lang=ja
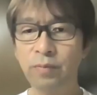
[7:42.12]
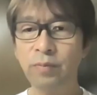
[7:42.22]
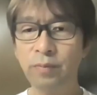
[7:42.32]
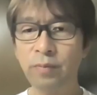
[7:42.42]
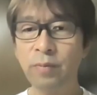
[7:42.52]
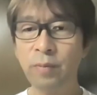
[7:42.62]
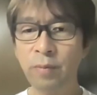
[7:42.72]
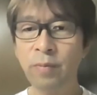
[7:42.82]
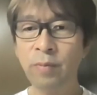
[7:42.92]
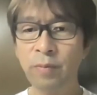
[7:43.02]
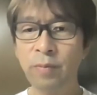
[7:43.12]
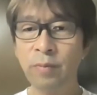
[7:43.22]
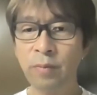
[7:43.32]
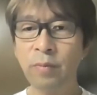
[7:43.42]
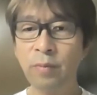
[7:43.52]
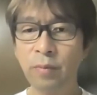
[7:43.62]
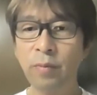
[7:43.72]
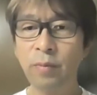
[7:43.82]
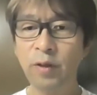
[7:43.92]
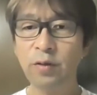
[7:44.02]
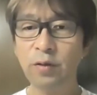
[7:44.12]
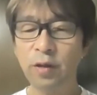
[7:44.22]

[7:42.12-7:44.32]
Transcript: うん、うんあとね、